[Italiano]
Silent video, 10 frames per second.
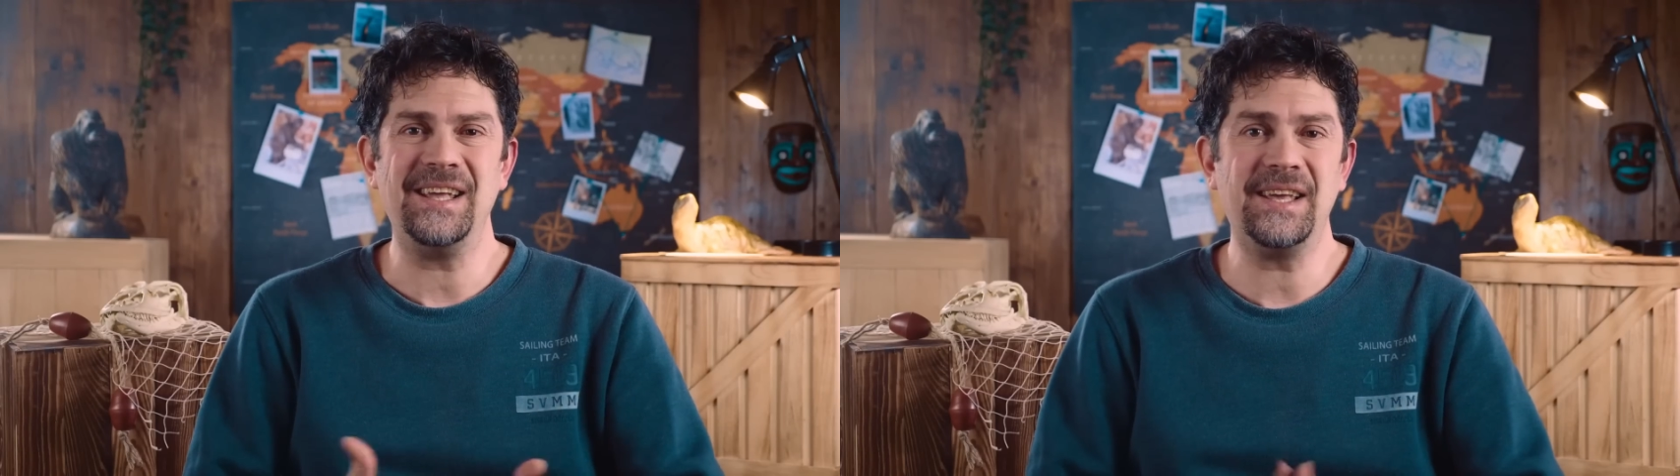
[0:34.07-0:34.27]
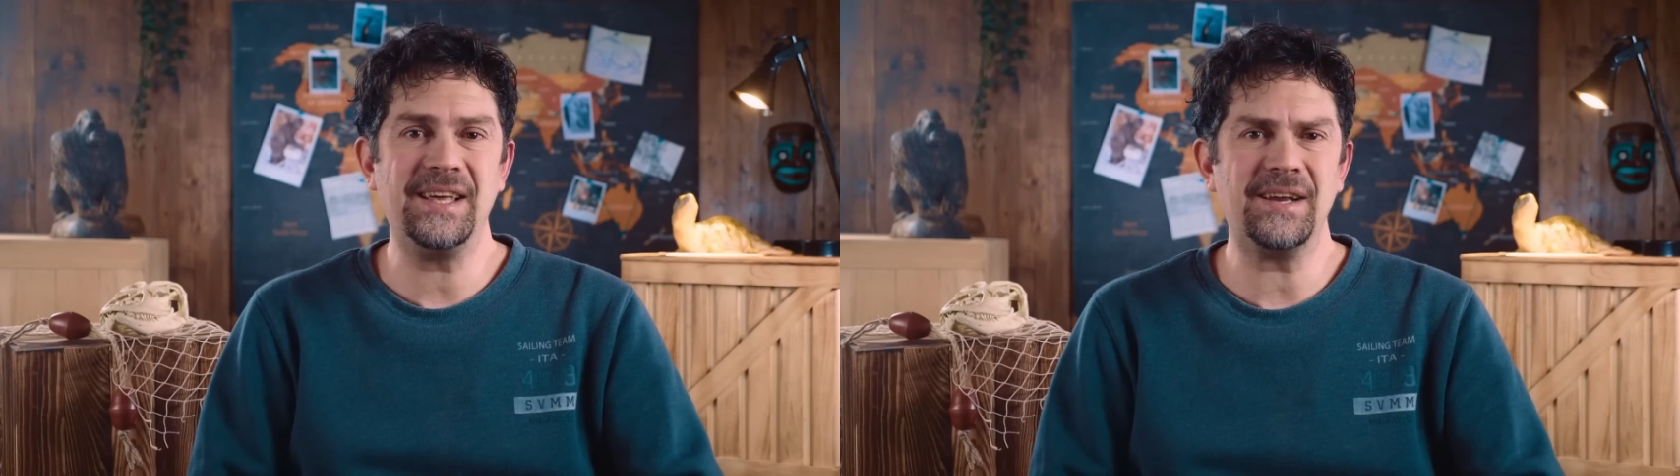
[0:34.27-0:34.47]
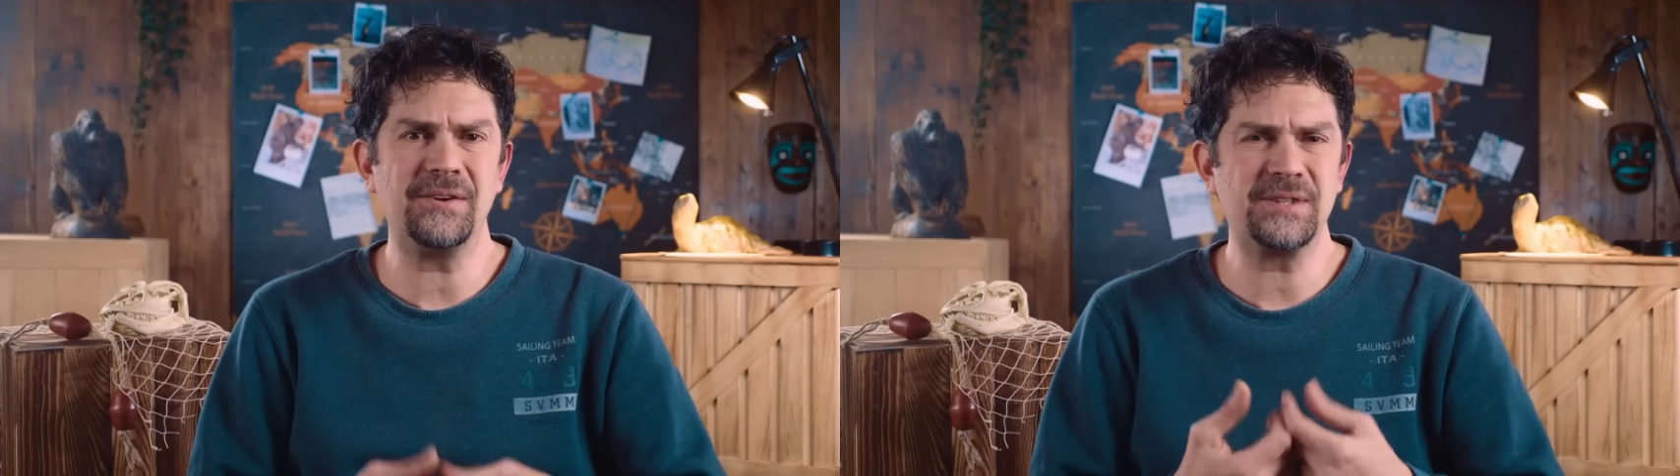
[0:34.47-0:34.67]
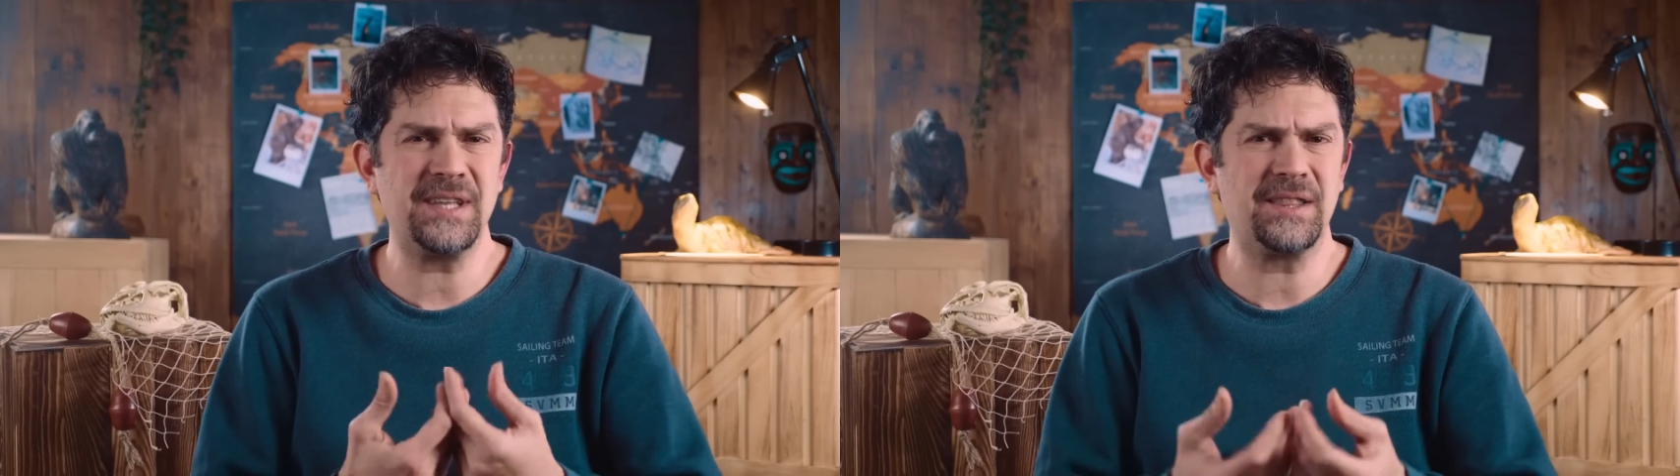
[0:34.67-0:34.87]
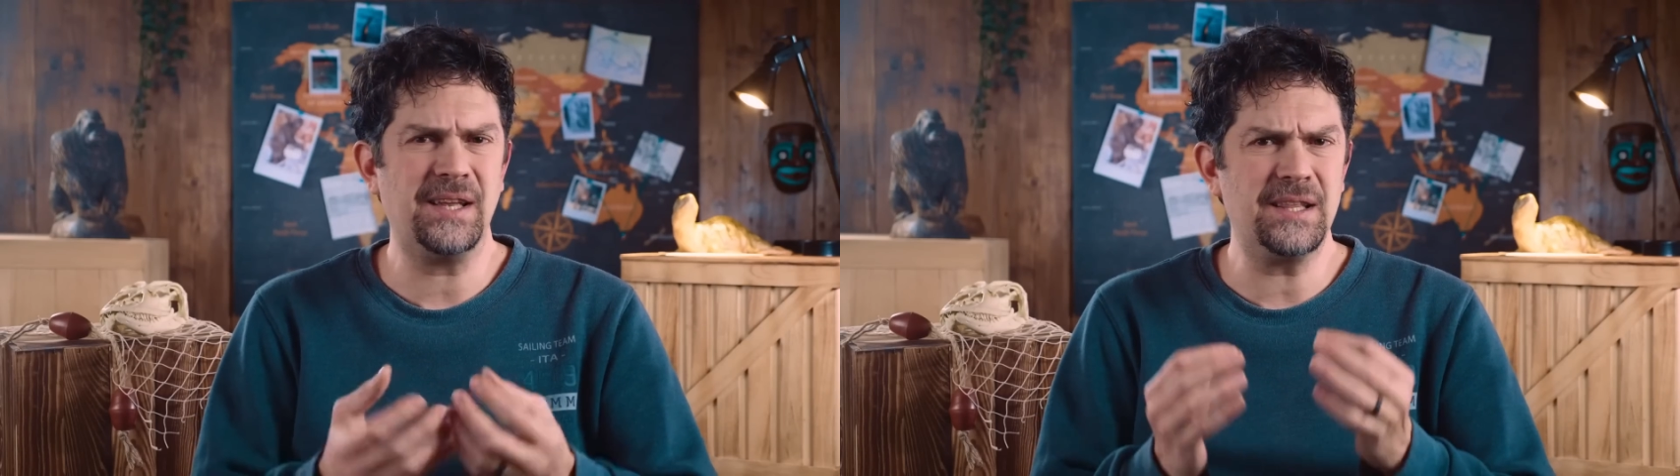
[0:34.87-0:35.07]
e che erano
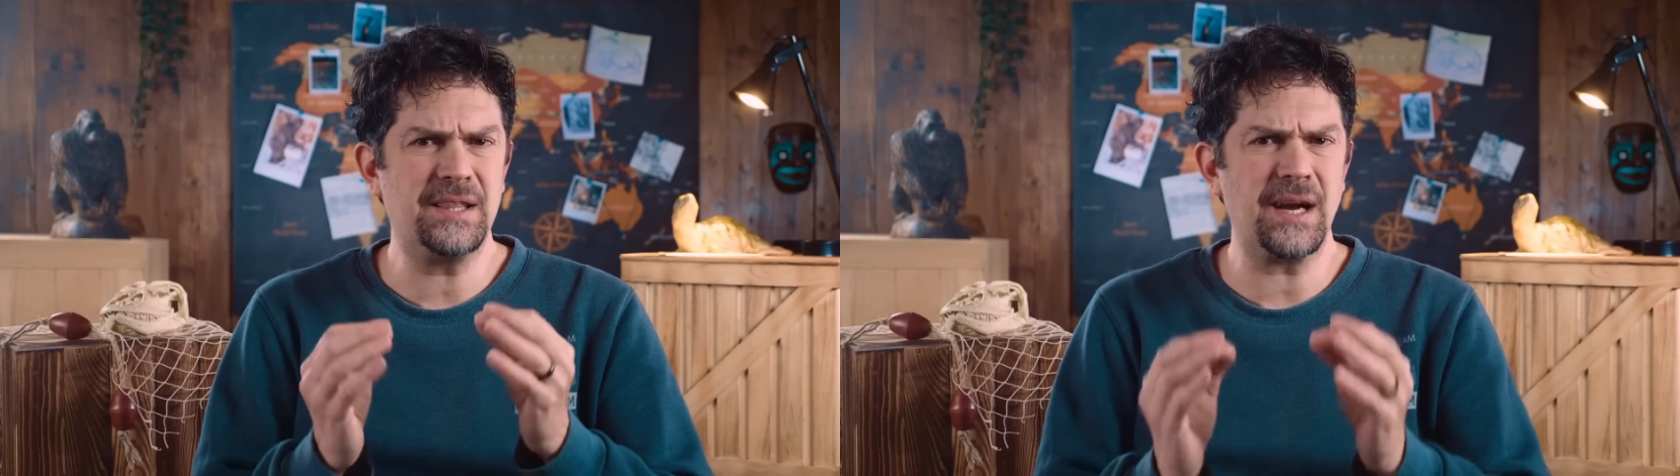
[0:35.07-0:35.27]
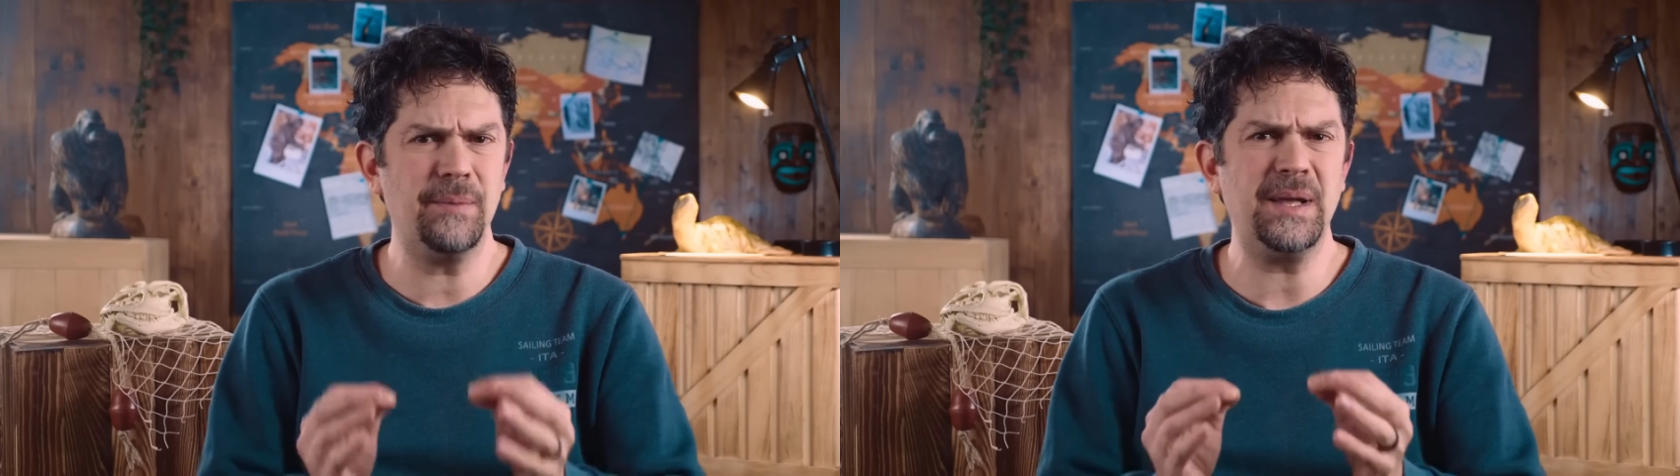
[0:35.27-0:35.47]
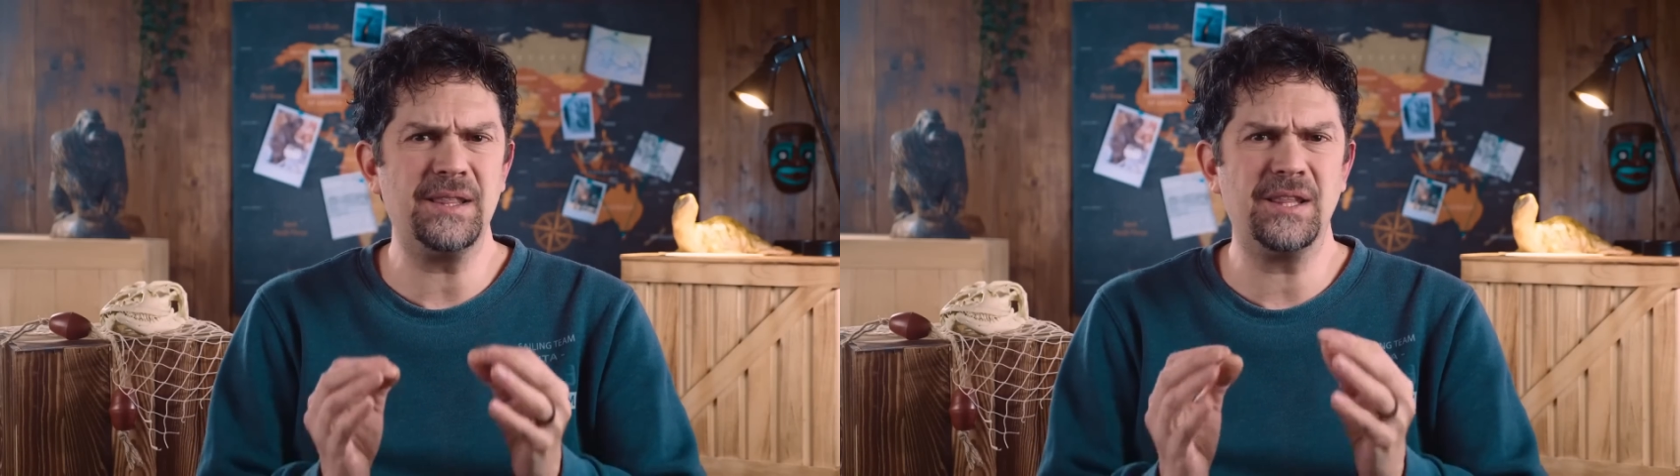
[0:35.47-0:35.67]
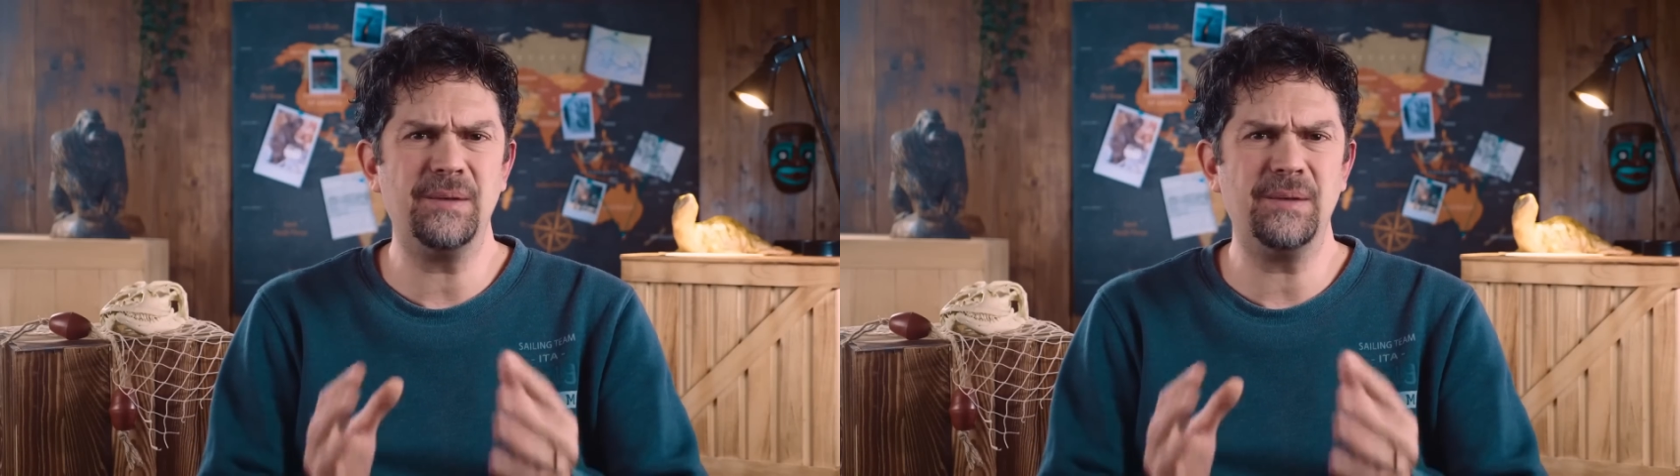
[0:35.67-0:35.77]
stati letteralmente